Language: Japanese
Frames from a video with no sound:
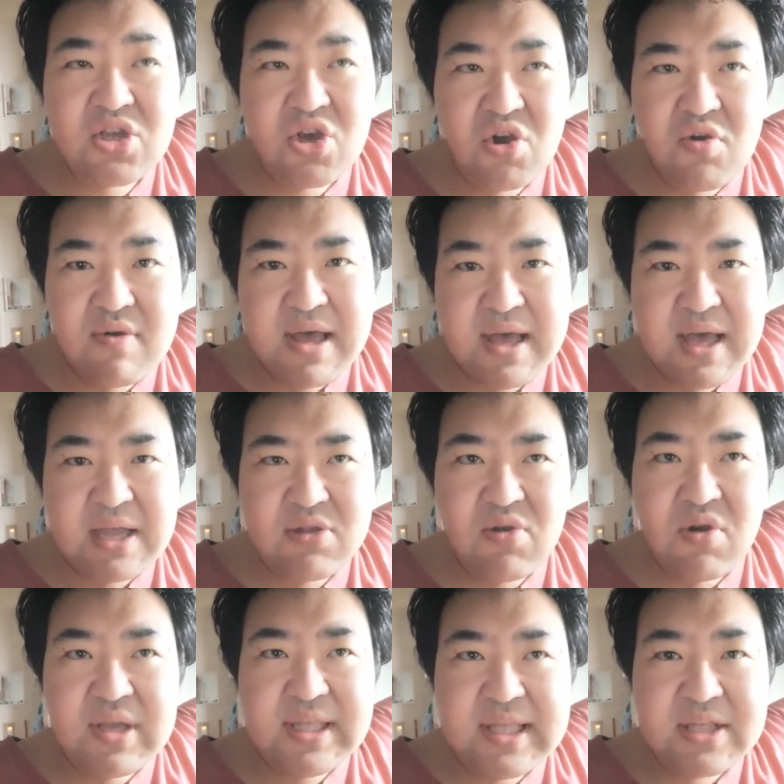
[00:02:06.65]
要は、あ
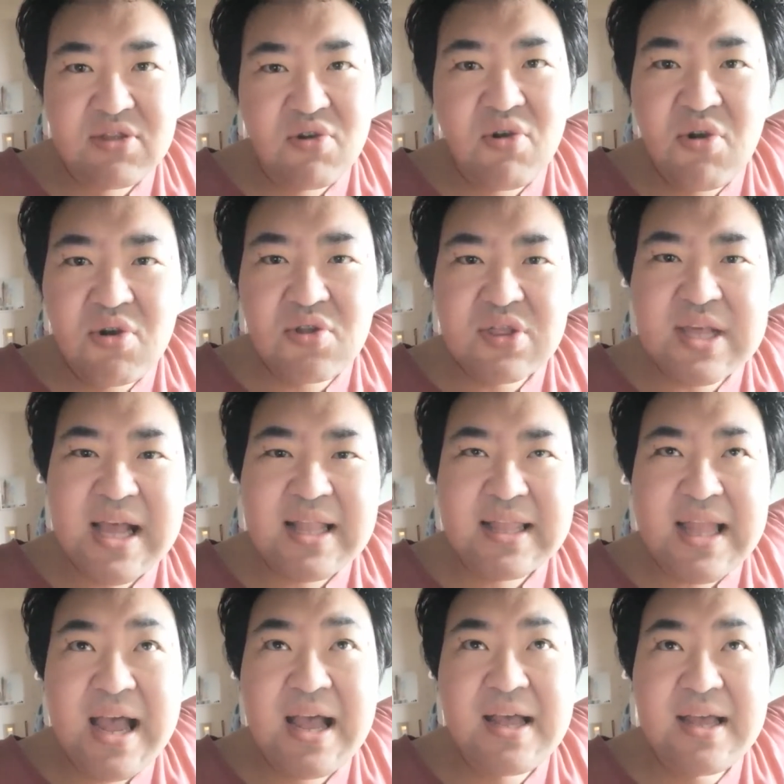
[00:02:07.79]
の、位置情報を使っ
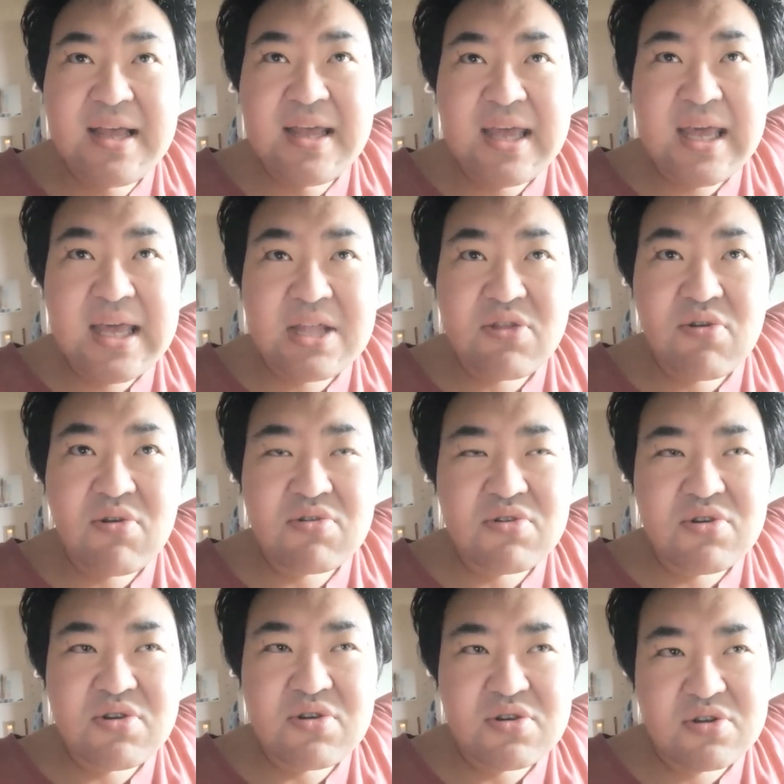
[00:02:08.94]
た、えっと、
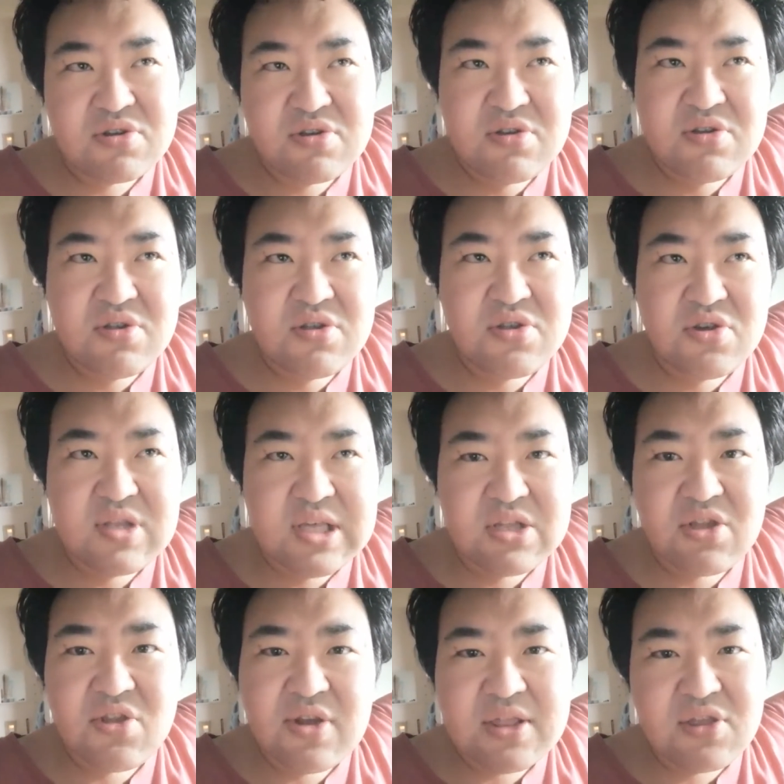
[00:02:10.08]
Google 出身
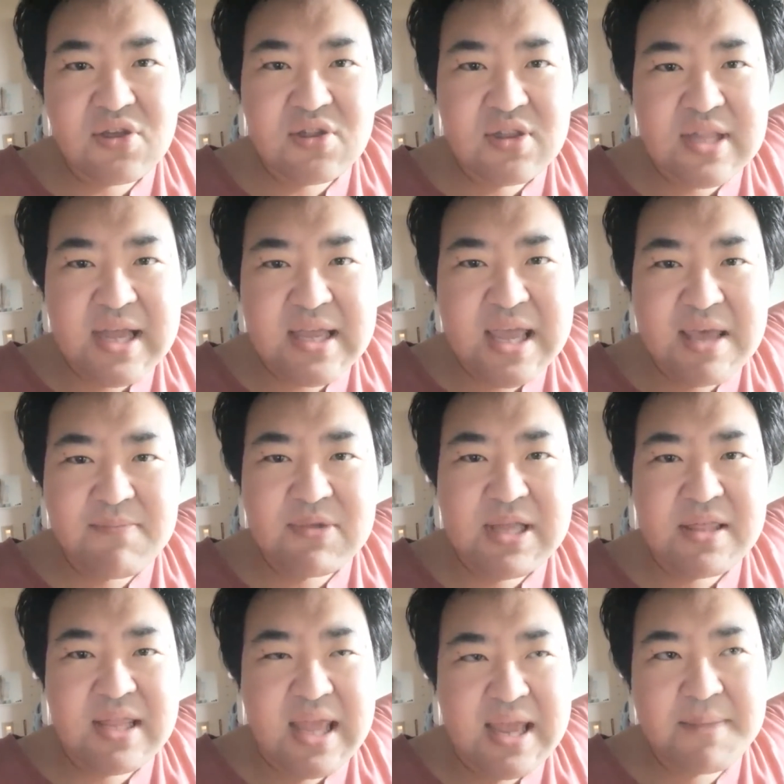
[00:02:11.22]
の人が作ったゲーム
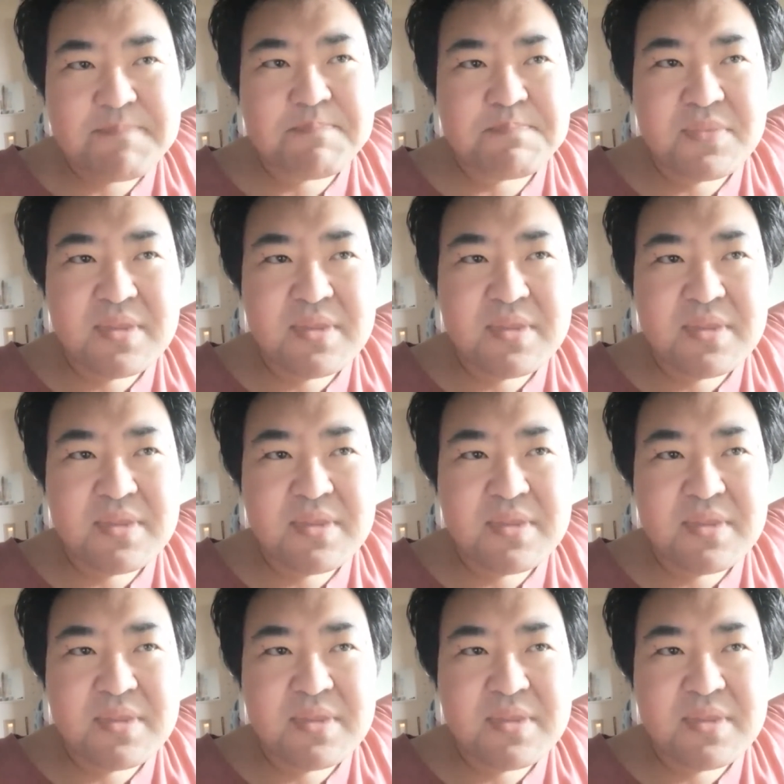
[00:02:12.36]
ですね。